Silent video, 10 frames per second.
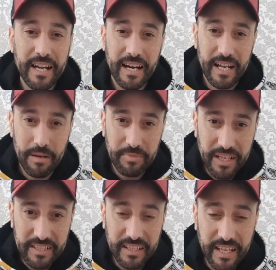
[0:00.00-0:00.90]
راه
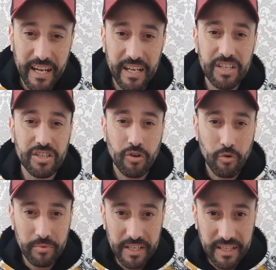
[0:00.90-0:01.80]
بدات كتخرج
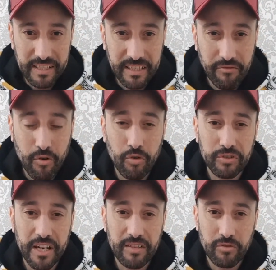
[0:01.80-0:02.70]
وبدات كتعطي في
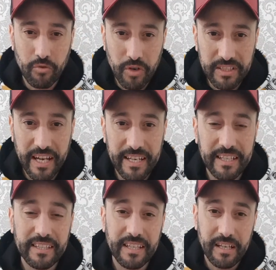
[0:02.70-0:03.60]
الكونترات
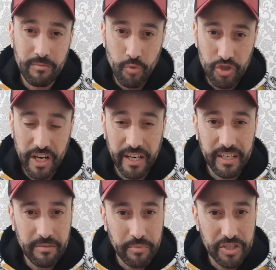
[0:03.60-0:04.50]
وكتعيط
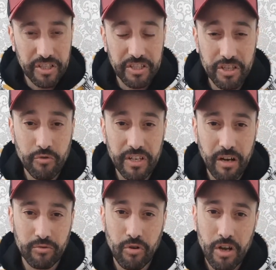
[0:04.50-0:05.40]
المشغلين باش يجيو
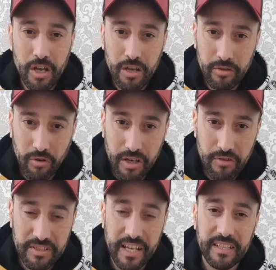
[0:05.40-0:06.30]
ياخذوا نون الله
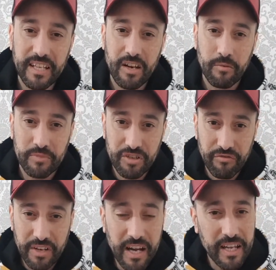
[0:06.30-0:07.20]
وسطات ديالهم
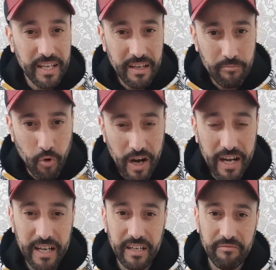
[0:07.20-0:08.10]
شفنا
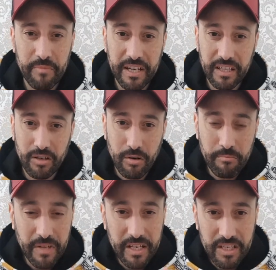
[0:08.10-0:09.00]
مؤخرا كيف ما قلت
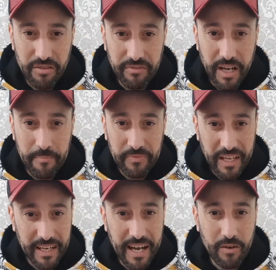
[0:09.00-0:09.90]
لكم شفنا
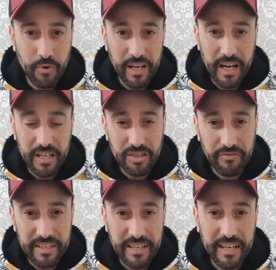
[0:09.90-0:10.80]
لاكويلا
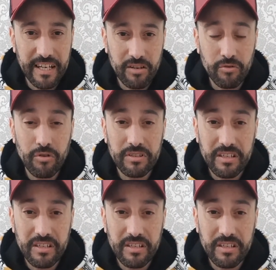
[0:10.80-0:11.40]
شفنا ساليرنو